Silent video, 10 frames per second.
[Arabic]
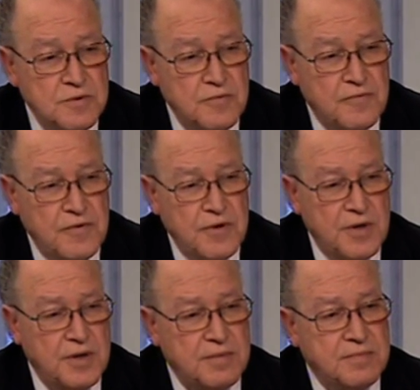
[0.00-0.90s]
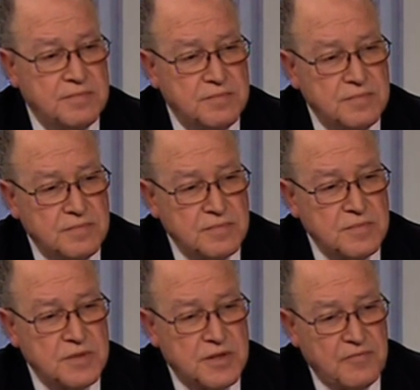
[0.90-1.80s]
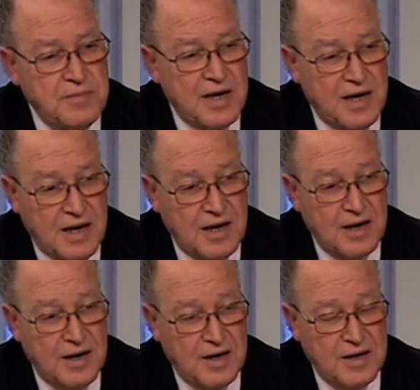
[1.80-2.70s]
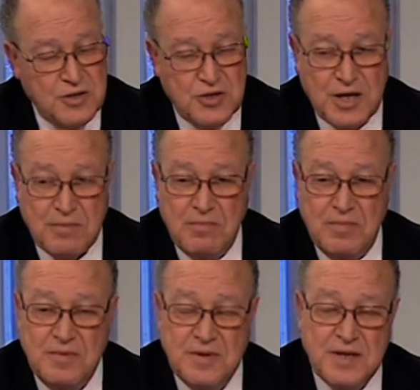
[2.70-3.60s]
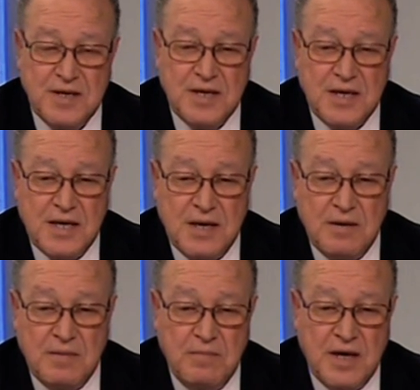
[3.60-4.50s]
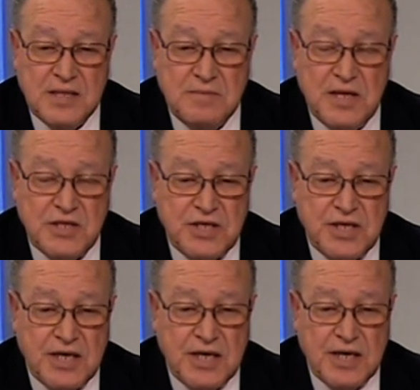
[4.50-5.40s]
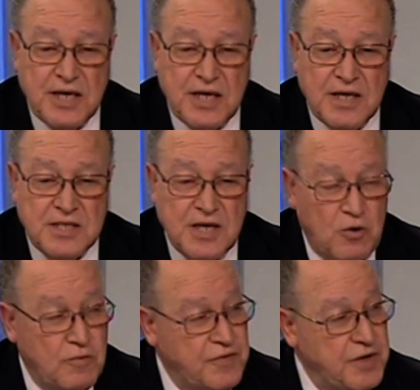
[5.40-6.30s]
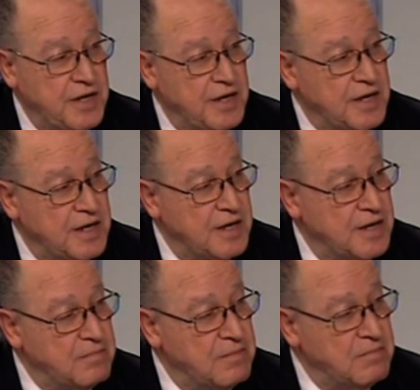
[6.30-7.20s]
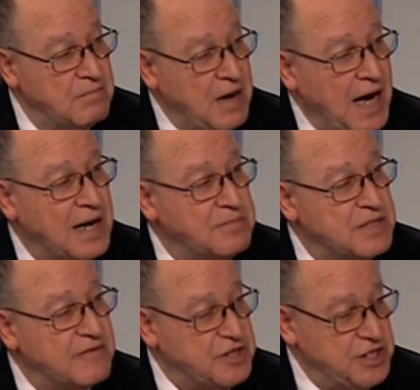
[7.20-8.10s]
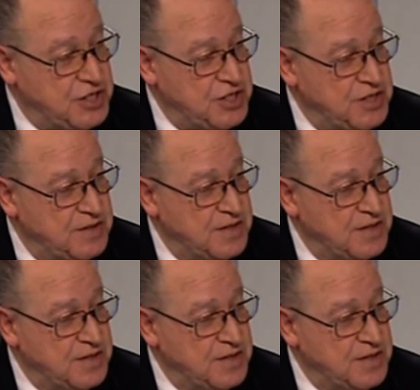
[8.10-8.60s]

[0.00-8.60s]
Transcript: شوف آه، كيف ما قال الشاب ما يلزمناش نتاحوا في آه، محاكم التفتيش